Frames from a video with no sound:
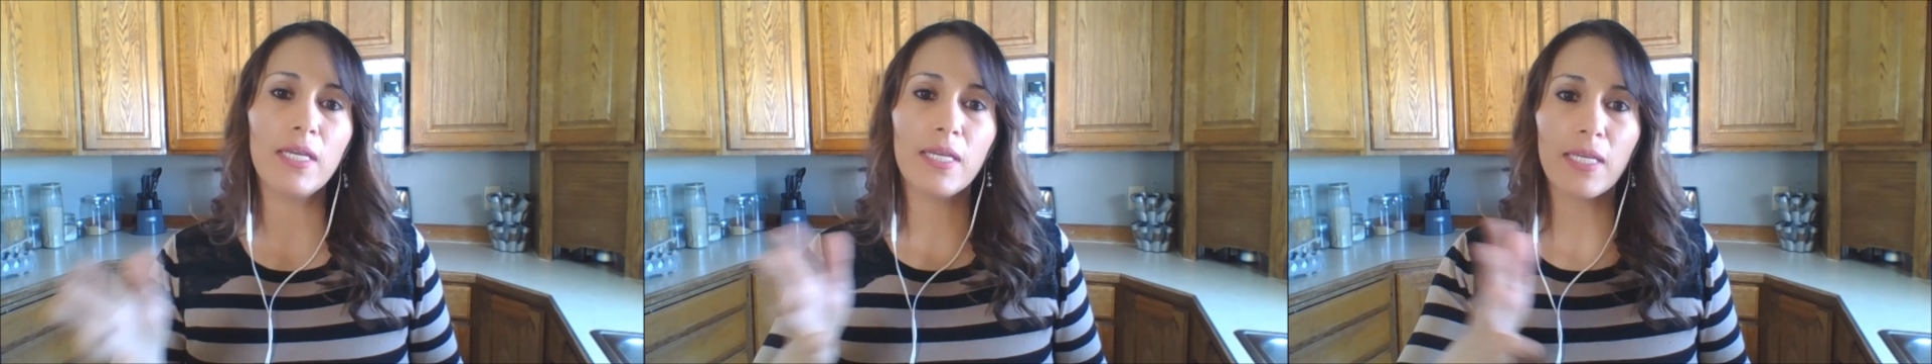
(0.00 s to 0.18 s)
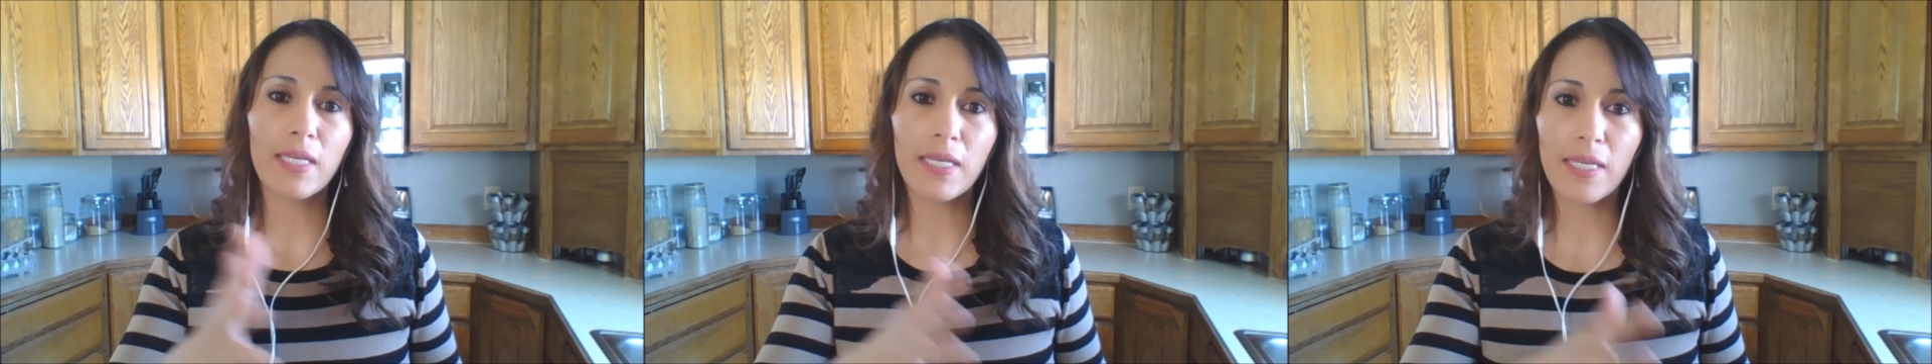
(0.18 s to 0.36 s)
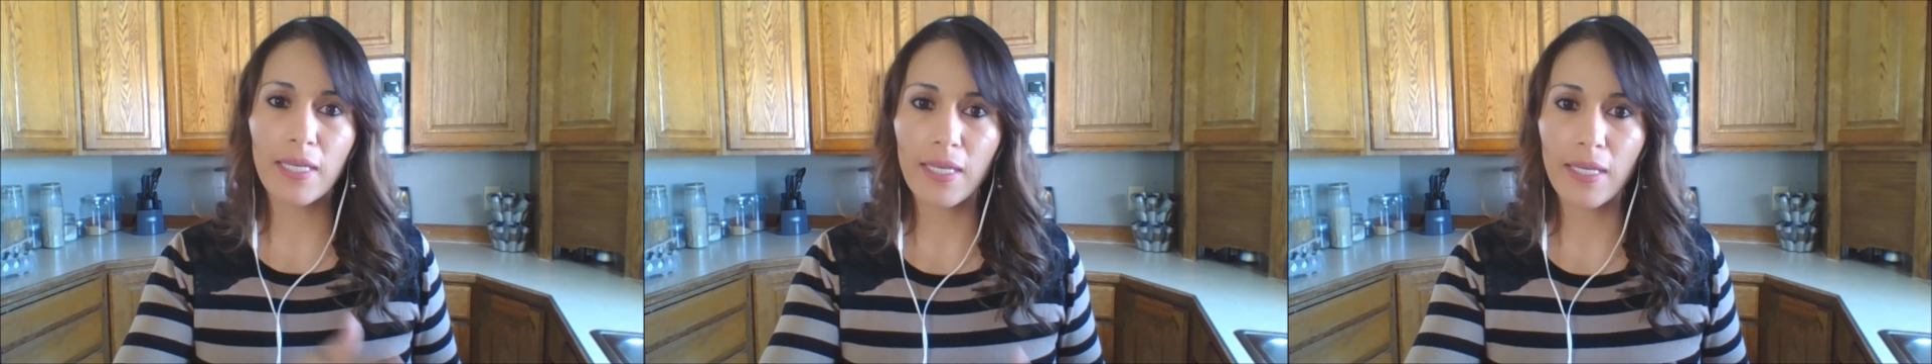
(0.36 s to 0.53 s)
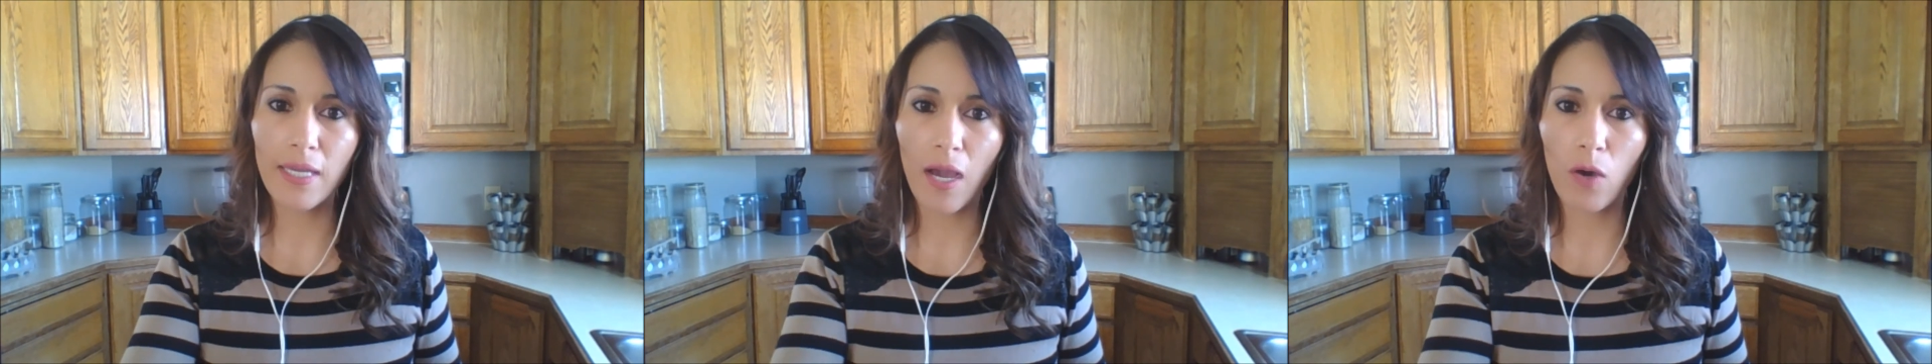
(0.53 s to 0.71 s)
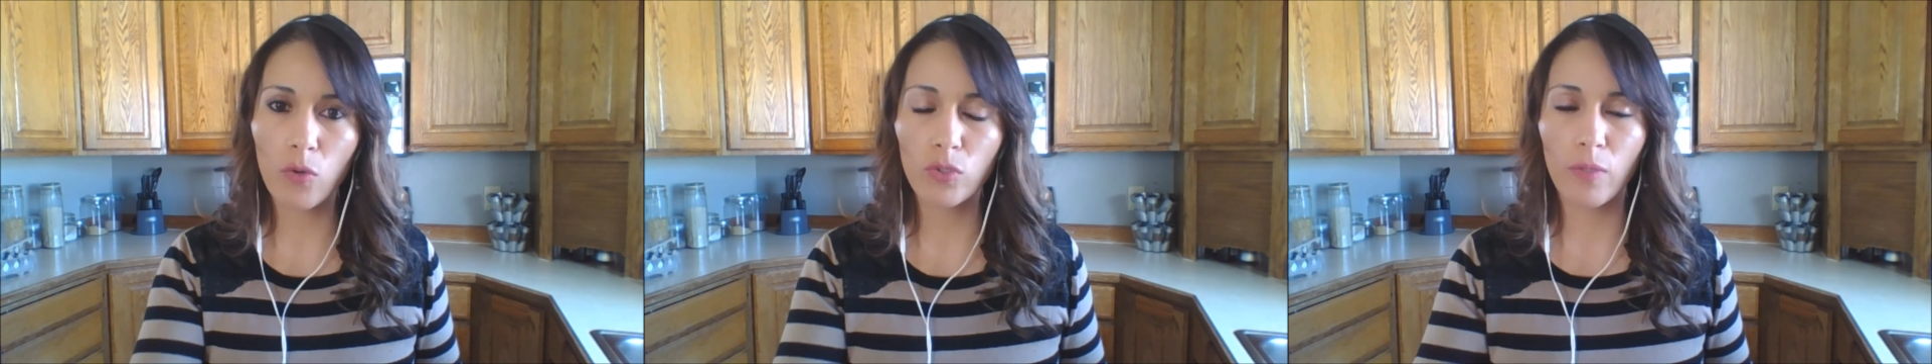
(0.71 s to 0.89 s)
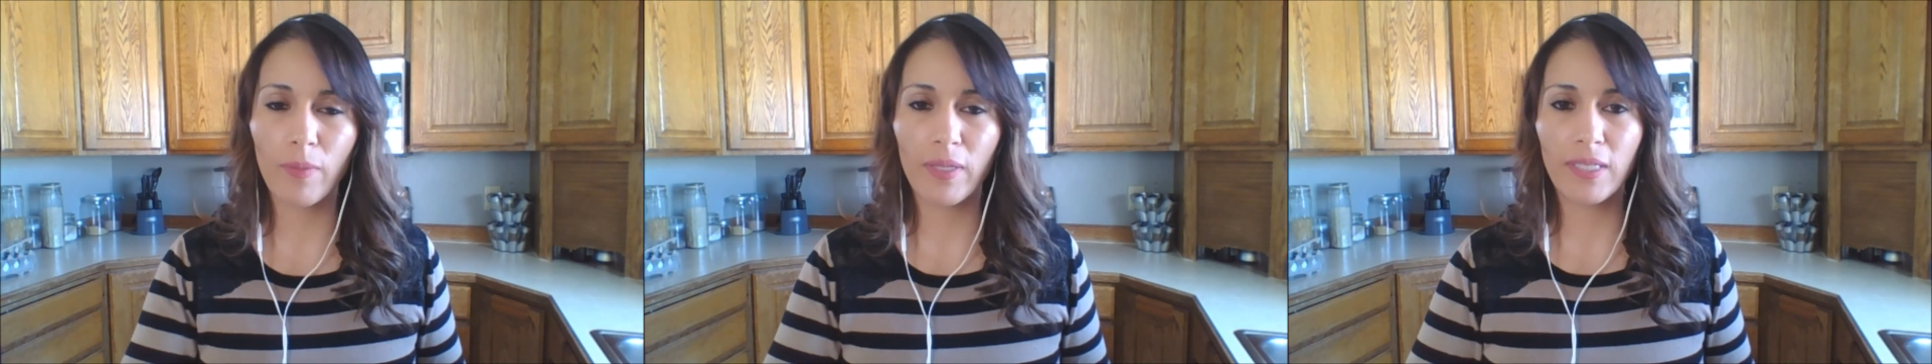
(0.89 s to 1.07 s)
y
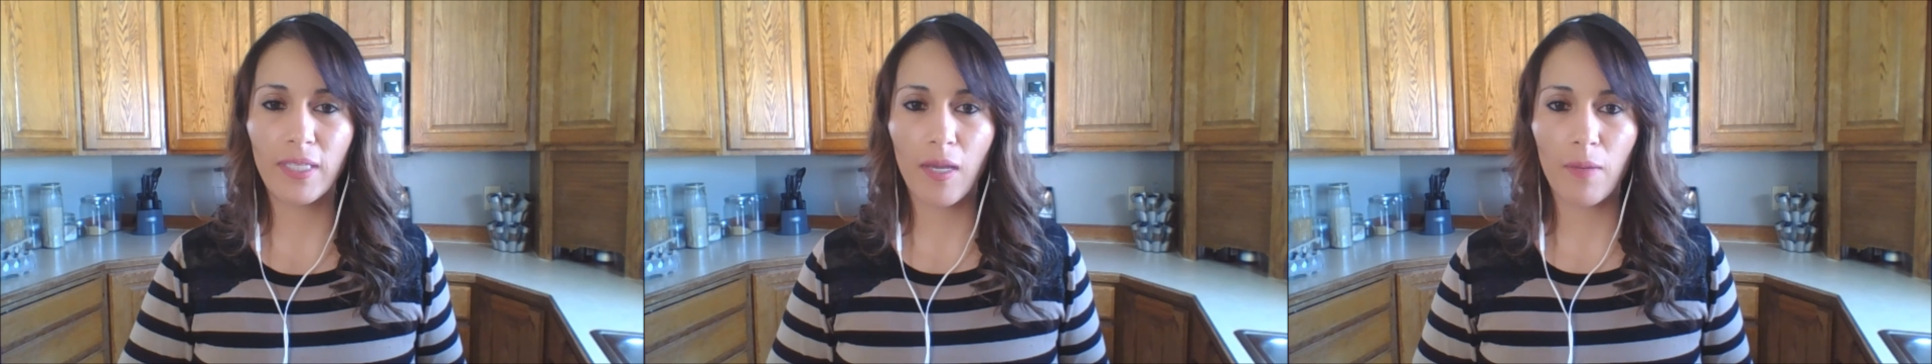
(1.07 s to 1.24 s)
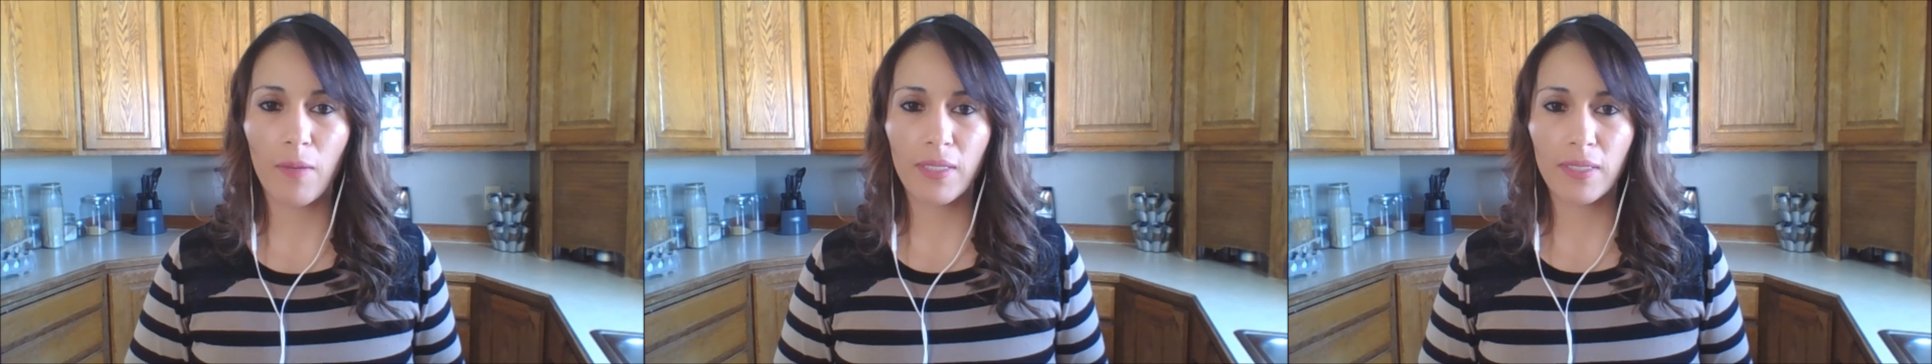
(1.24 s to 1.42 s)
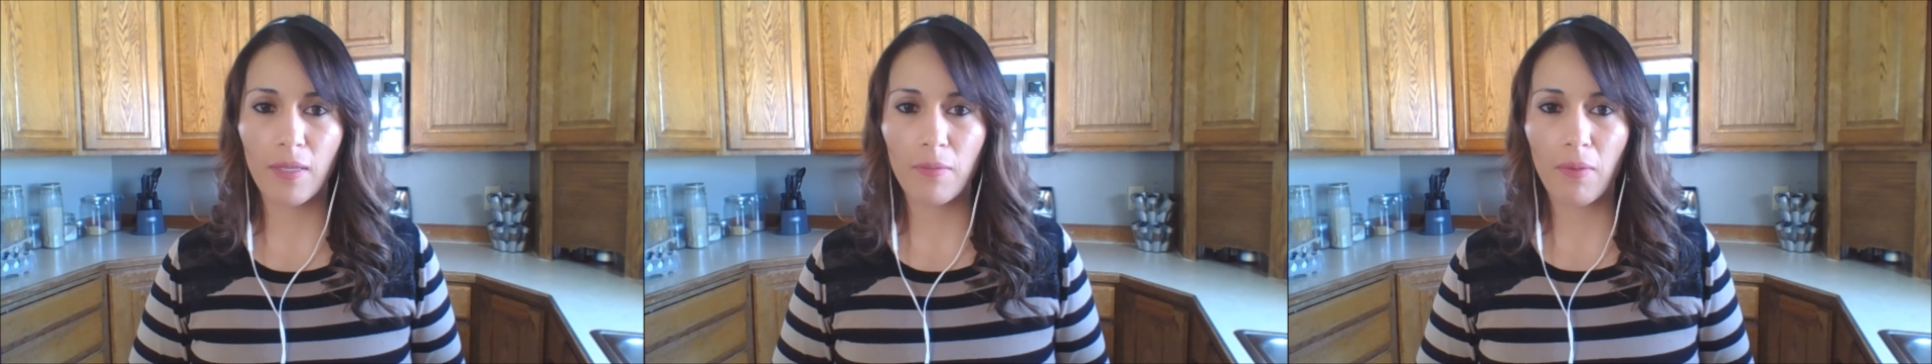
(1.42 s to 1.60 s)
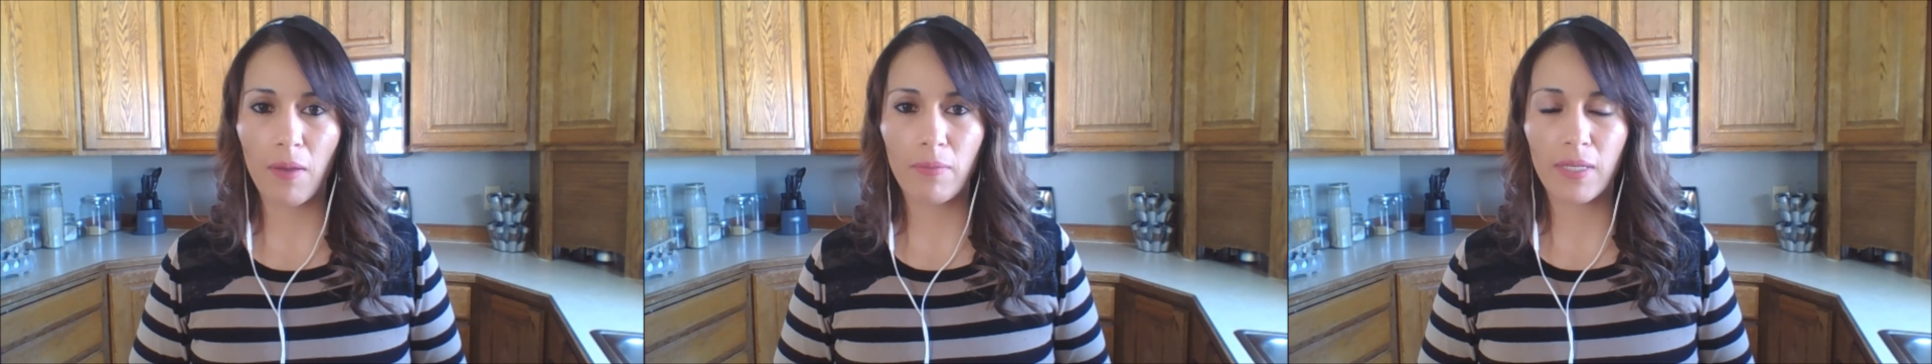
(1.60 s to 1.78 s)
automáticamente va